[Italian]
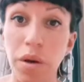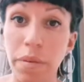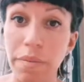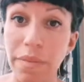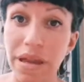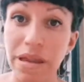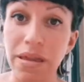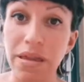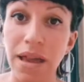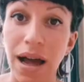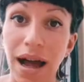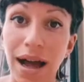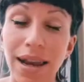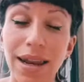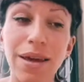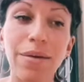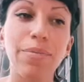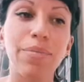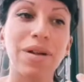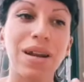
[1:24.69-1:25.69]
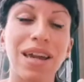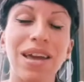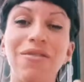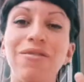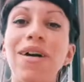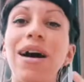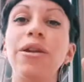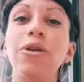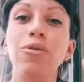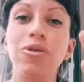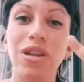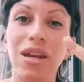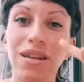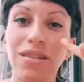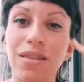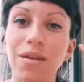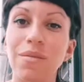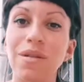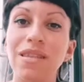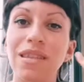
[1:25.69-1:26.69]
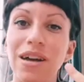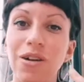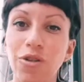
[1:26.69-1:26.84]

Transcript: e mentale perché vanno direttamente